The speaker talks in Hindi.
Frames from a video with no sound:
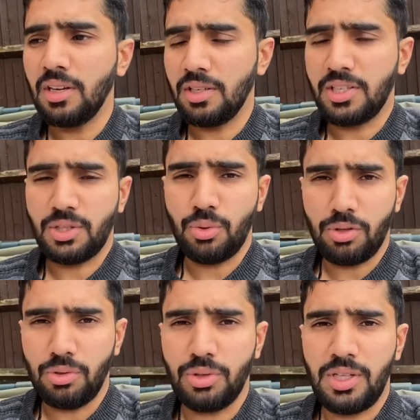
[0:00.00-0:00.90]
स्टोर
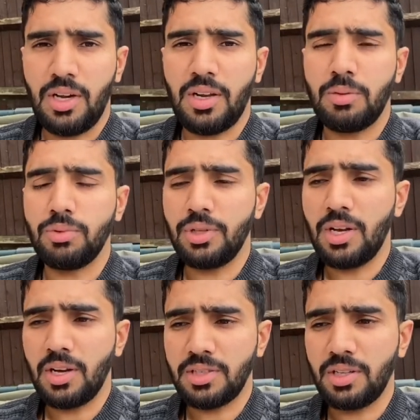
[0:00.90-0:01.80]
होते हैं अगर आप उधर
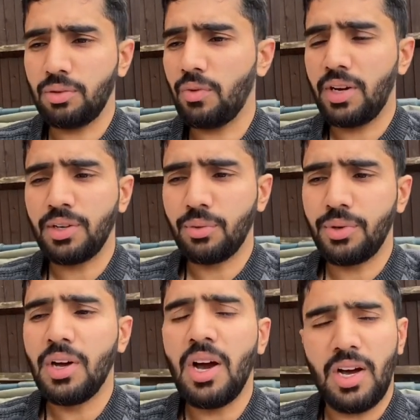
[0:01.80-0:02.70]
लग जाएँ तो वेल एंड गुड
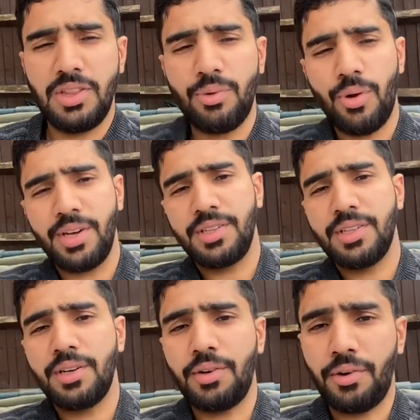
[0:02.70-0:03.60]
अदरवाइज़
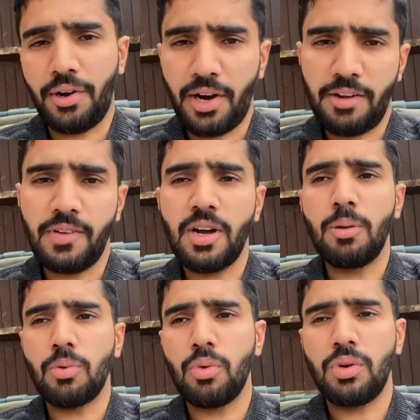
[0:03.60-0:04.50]
ड्राइविंग
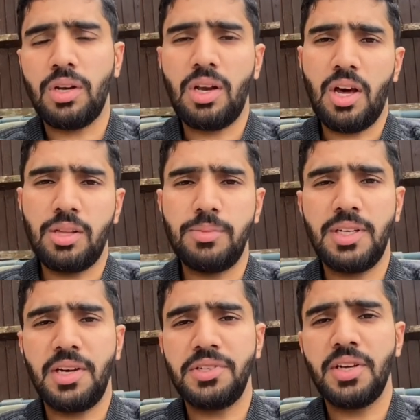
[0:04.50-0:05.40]
आपको लाजमी
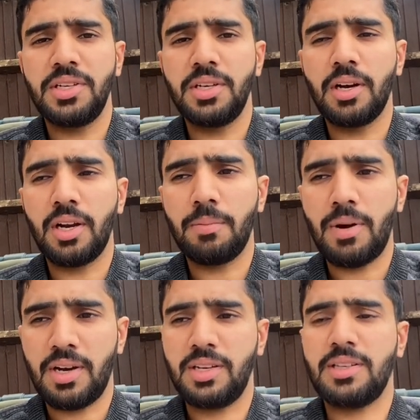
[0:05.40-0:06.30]
आनी चाहिए अगर आप
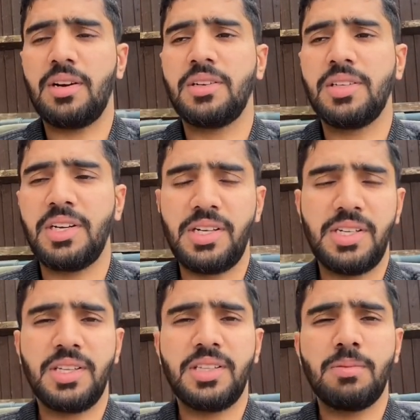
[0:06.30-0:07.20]
पाकिस्तान से
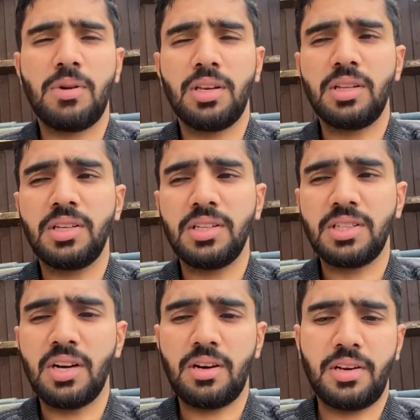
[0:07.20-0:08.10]
इंडिया से या बांग्लादेश से
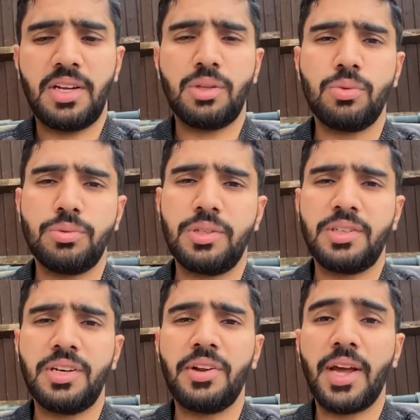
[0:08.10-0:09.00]
आ रहे हैं तो उधर
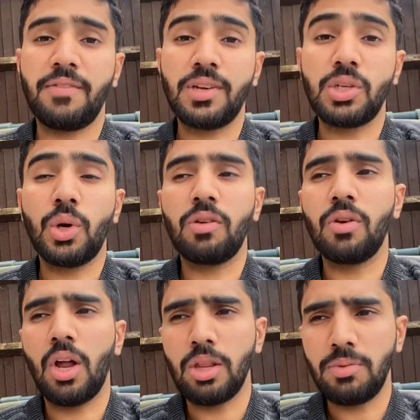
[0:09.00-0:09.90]
से ड्राइविंग जो है वो
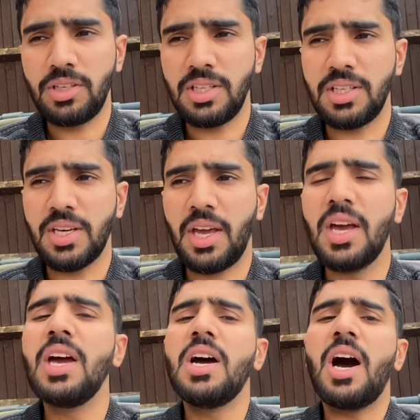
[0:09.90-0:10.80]
लाजमी सीख जाएँ
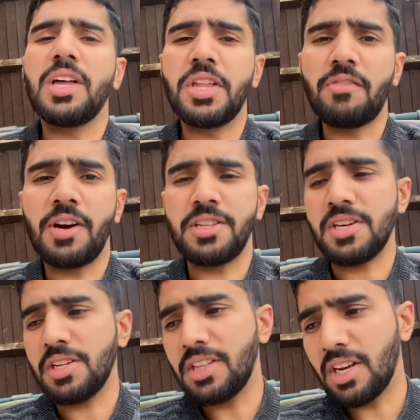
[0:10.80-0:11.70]
अदरवाइज़
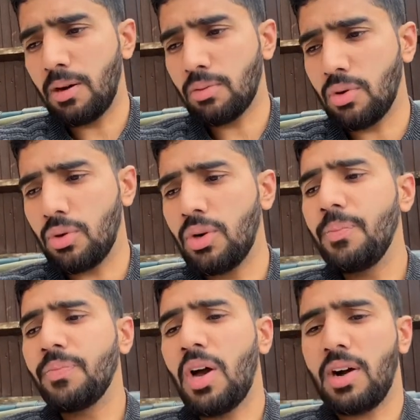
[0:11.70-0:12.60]
इधर आपको
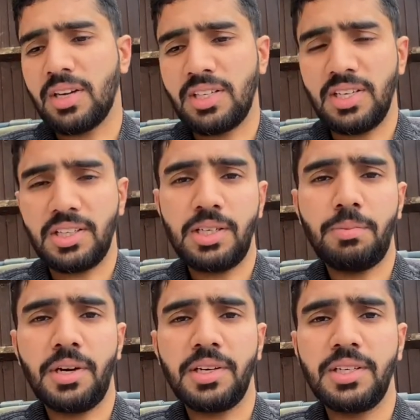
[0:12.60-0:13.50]
आके सीखनी
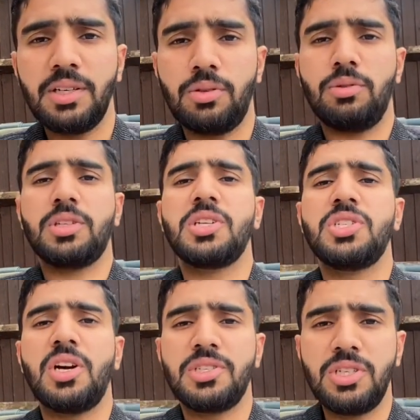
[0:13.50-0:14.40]
पड़ेगी और उसके
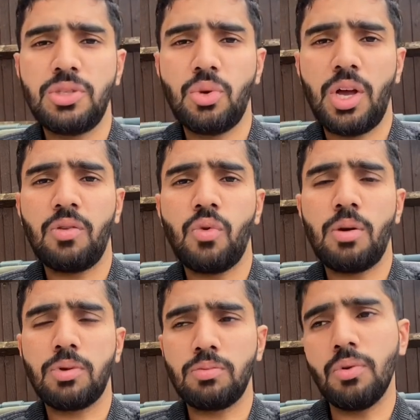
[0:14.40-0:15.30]
चार्जेज जो हैं वो
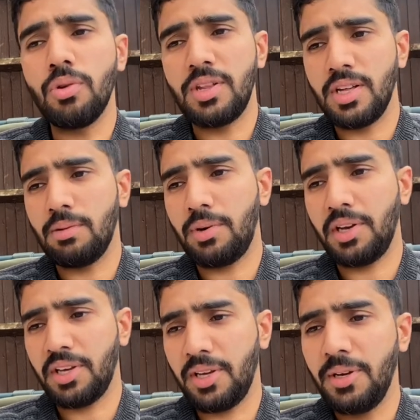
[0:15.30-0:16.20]
आपको बहुत ज़्यादा
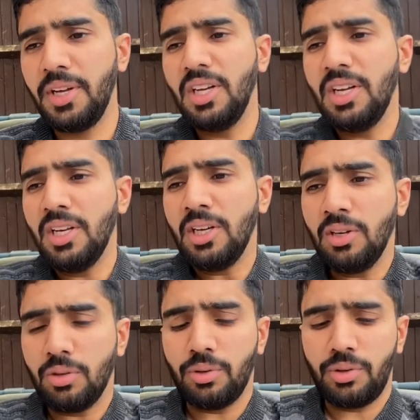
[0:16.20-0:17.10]
पड़ेंगे
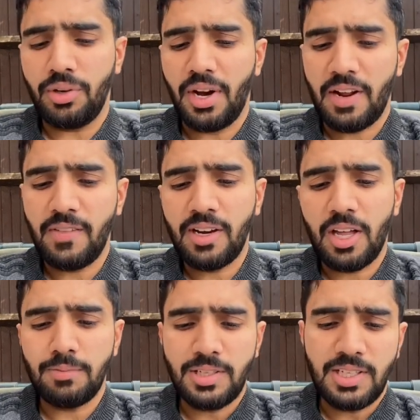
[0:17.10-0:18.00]
और ड्राइविंग
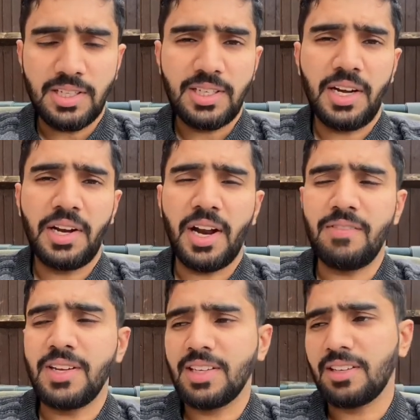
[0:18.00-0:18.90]
लाजमी सीख के आएँ
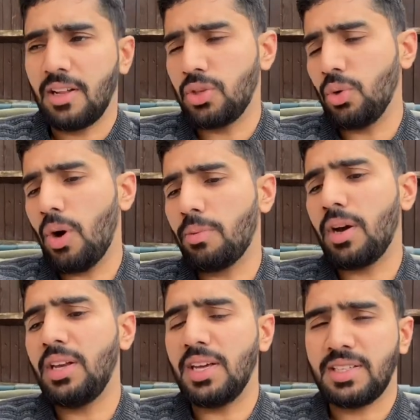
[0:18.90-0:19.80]
ड्राइविंग के साथ जो आपका
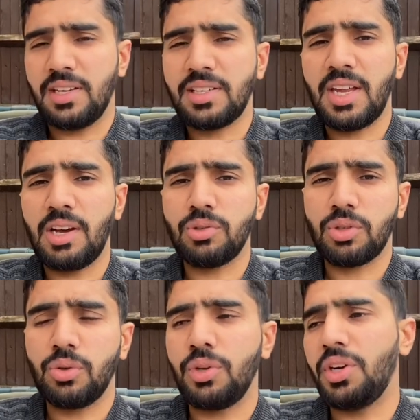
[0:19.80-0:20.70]
लाइसेंस है
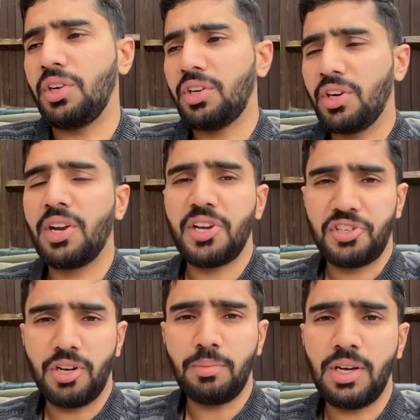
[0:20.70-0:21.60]
उसको
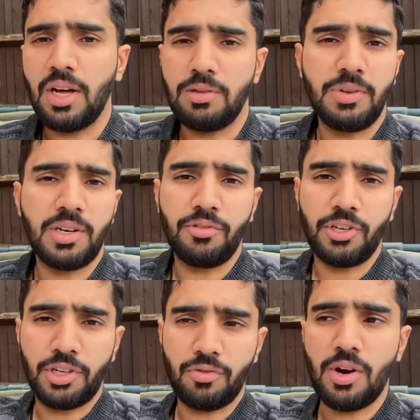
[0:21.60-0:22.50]
इंटरनेशनल पे लाजमी कन्वर्ट
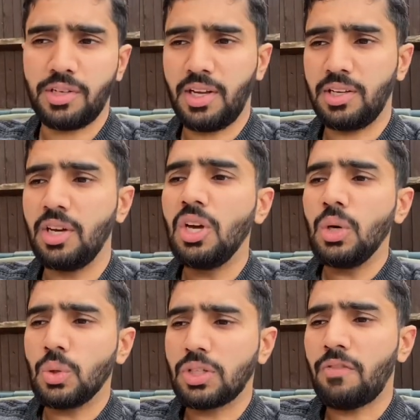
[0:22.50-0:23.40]
करवा के आएँ
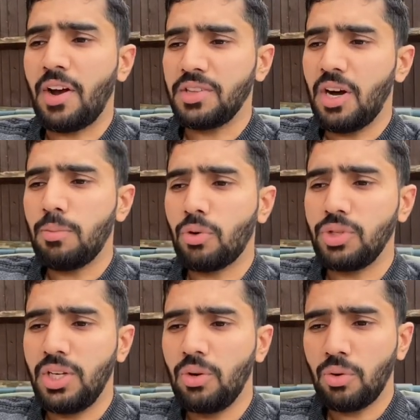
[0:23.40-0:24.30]
उसका फ़ायदा आपको
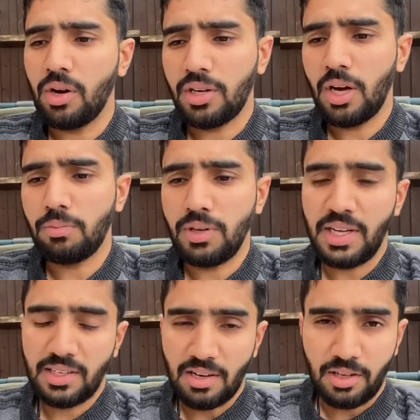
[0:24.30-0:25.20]
ये होगा कि आप
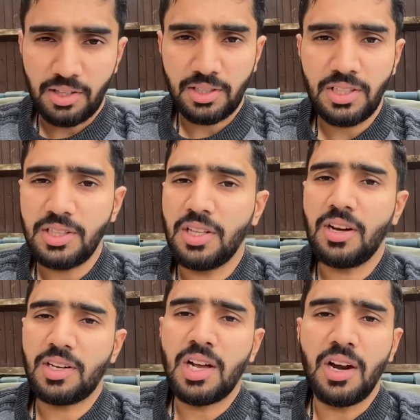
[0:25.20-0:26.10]
एक साल तक इधर
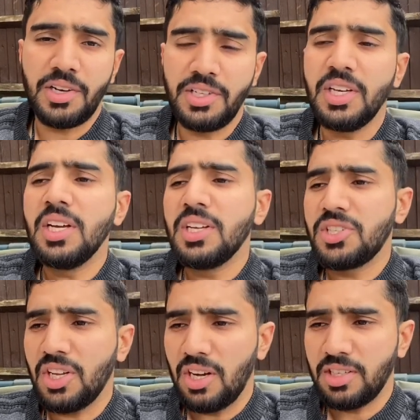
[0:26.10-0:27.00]
आके गाड़ी
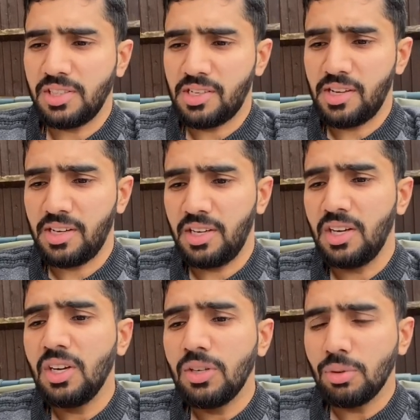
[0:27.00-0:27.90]
चला सकेंगे
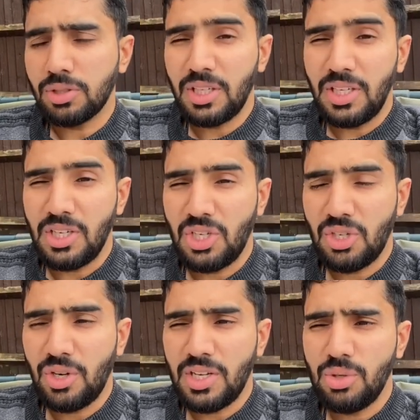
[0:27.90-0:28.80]
उसके
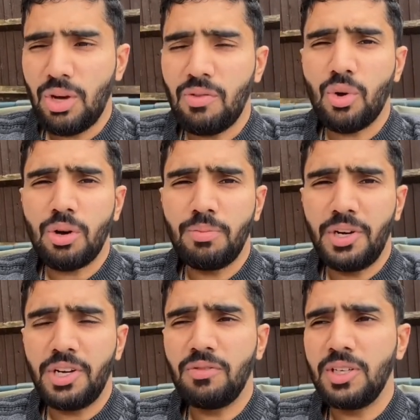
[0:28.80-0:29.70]
इंश्योरेंस जो है वो
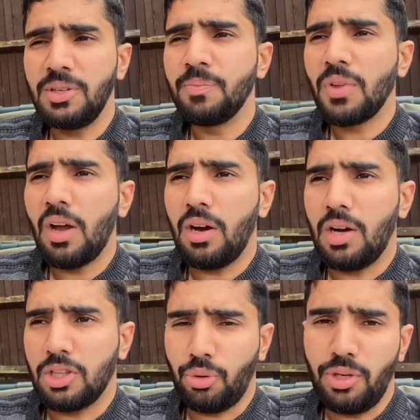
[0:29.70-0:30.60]
कंपेरेटिवली
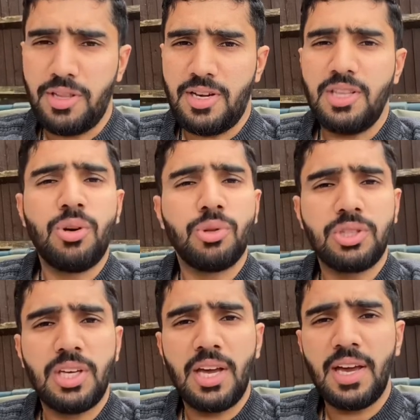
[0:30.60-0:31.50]
थोड़ी ज़्यादा
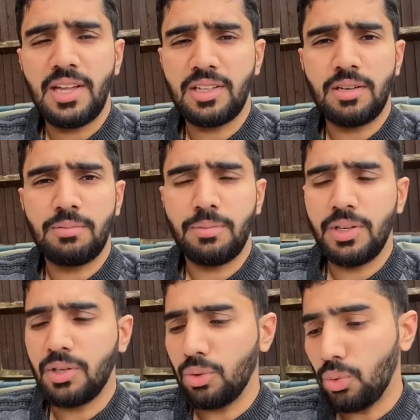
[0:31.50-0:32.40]
होती है एज़
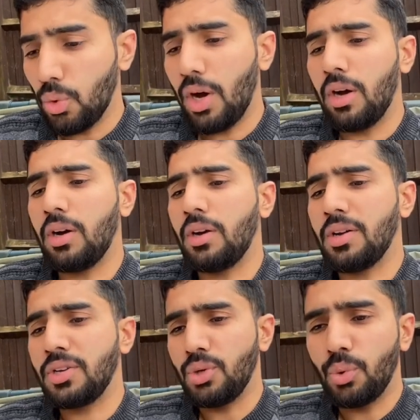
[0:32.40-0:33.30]
कम्पेयर टू
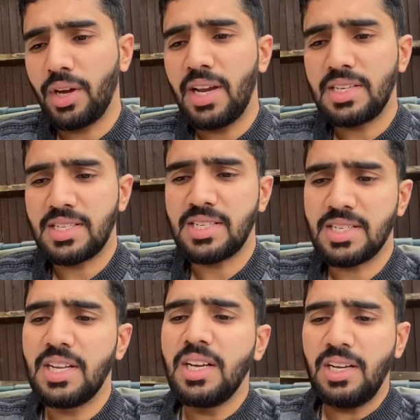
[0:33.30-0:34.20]
यू के लाइसेंस
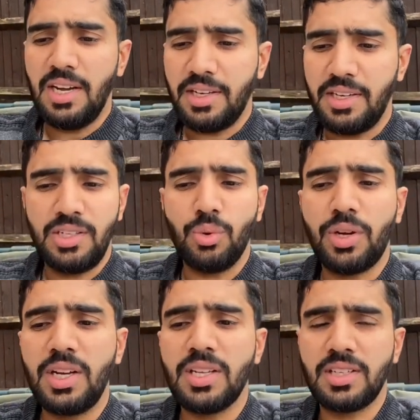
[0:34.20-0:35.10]
लेकिन यू
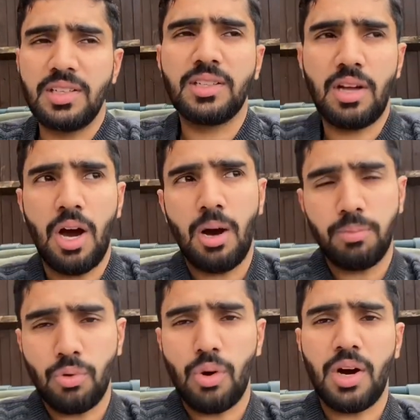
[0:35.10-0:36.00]
के
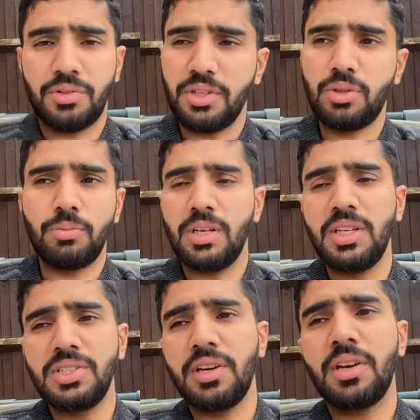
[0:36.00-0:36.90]
आपको आते तो मिल
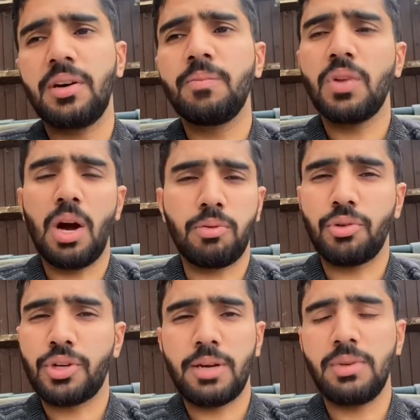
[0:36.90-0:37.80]
नहीं जाना आपको
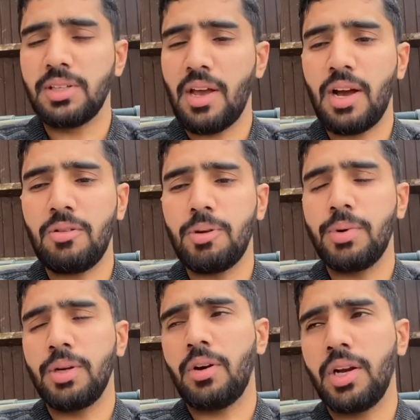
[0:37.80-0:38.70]
टाइम लगेगा वो
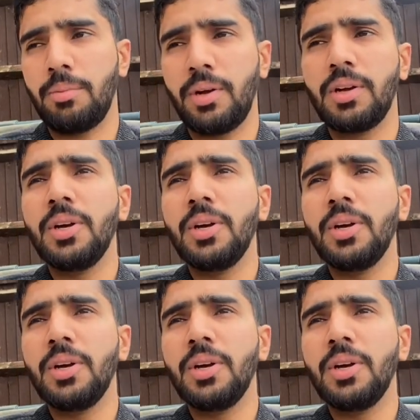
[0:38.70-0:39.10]
बनवाने में